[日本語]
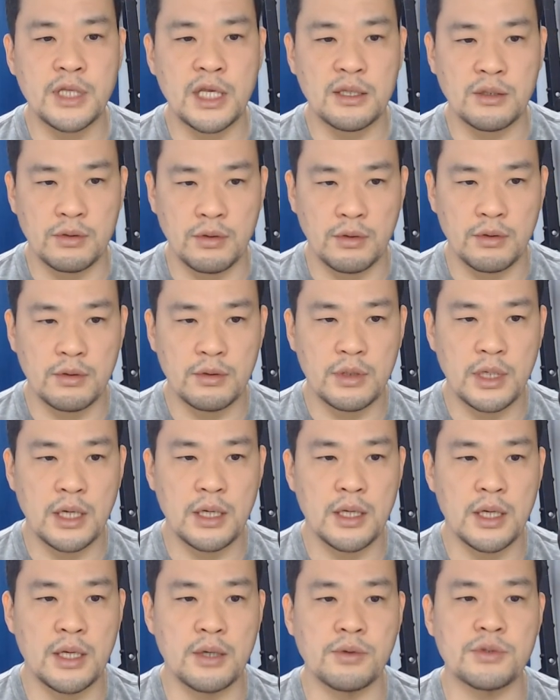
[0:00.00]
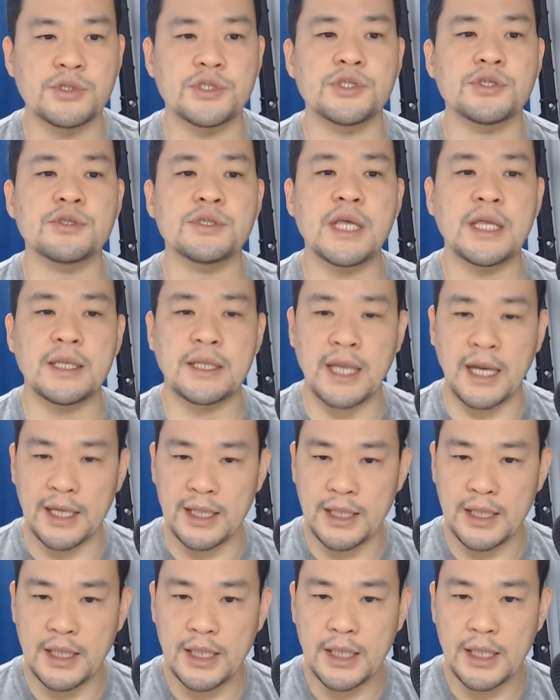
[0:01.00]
年度、60年代、